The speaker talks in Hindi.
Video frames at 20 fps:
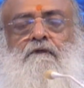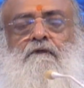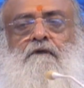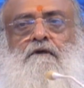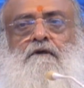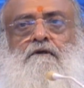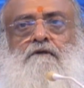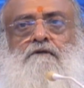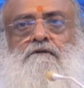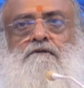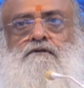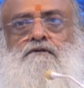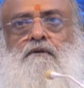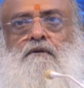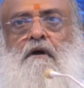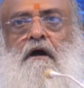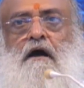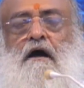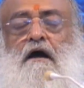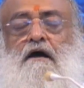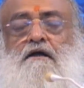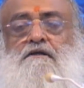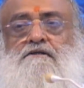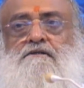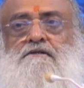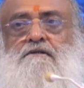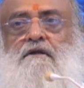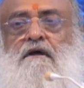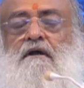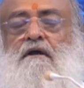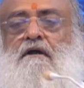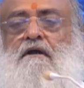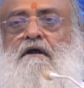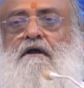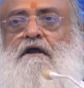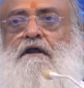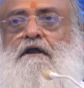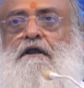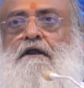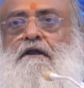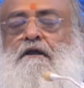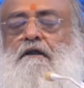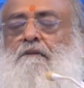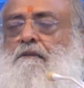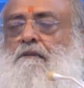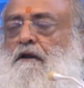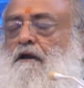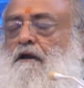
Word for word: जो आज तक कहीं न बनाओ